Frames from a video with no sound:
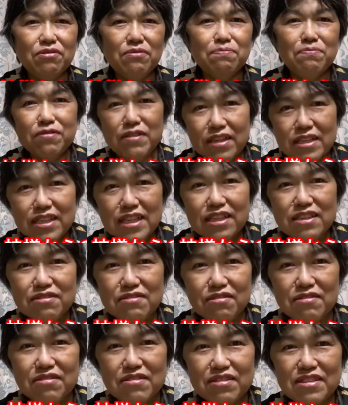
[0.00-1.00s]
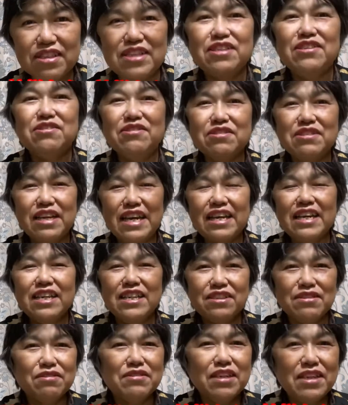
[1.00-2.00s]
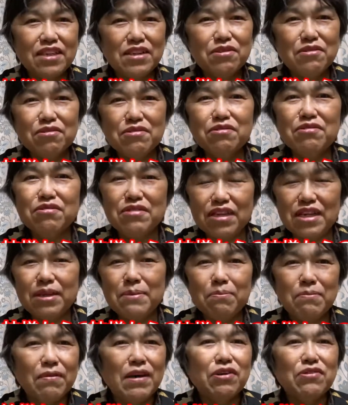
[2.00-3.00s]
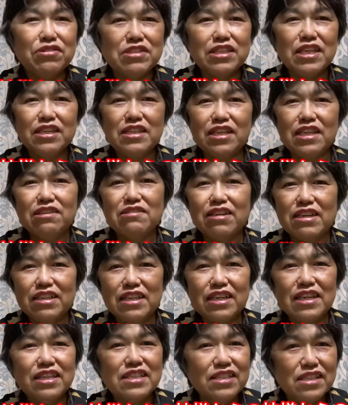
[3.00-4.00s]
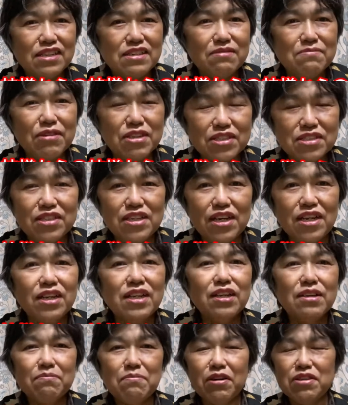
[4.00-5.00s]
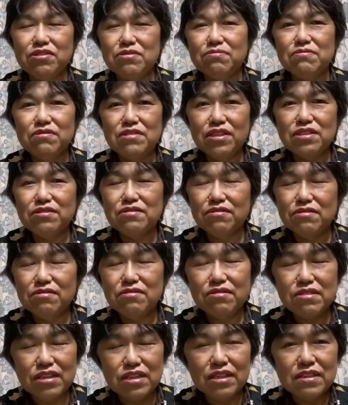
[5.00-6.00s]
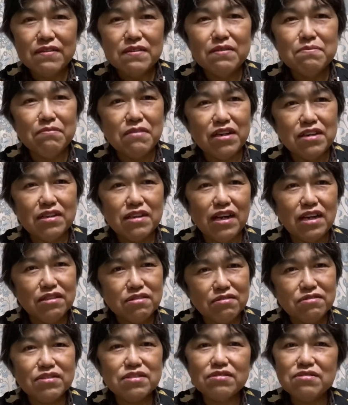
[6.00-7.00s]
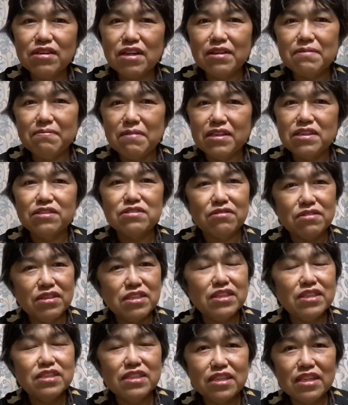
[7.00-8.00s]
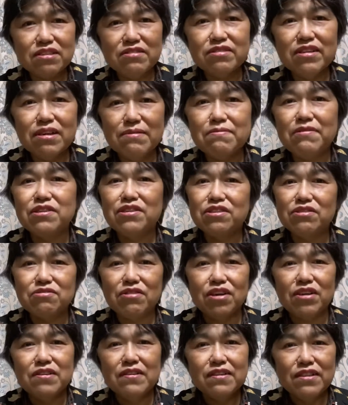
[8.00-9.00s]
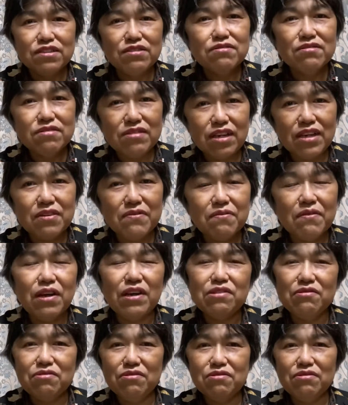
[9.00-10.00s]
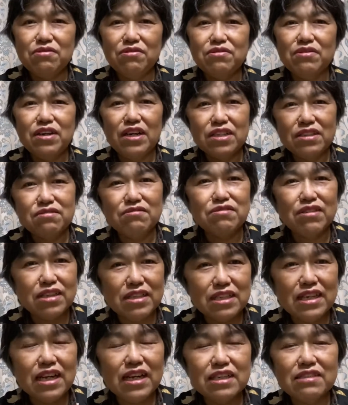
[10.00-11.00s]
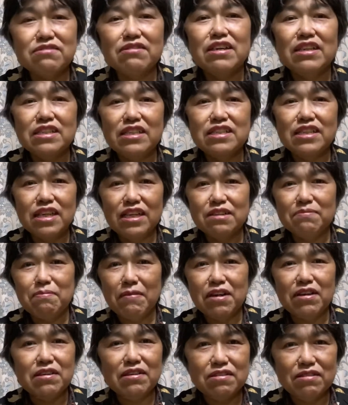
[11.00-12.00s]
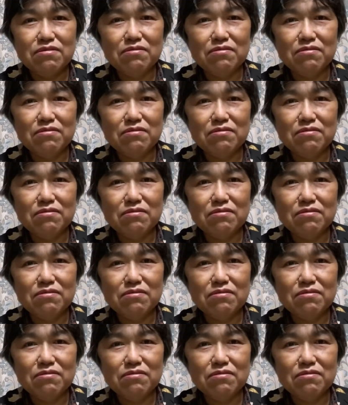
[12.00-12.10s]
プレゼントっていうねそんなねことをね、まあ、おっしゃっている方が以前いまして、まあ、自分ねその時、まあ、半年ぐらい前でしょうかね1年ぐらい前でしょうかちょっとねあそうなんだぐらいにね、まあ